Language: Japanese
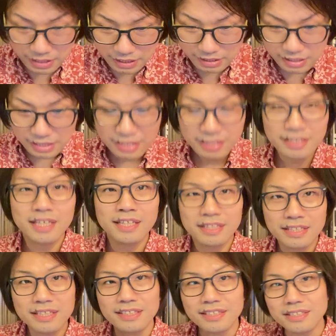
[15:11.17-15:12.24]
一
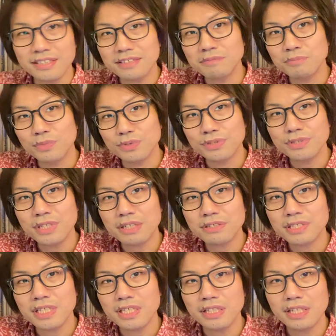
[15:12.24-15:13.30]
点にもう集
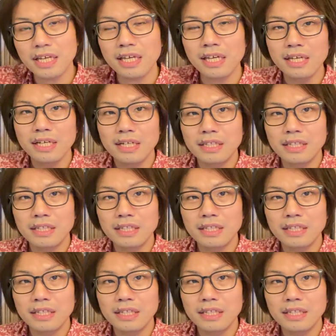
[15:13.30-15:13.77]
約していて、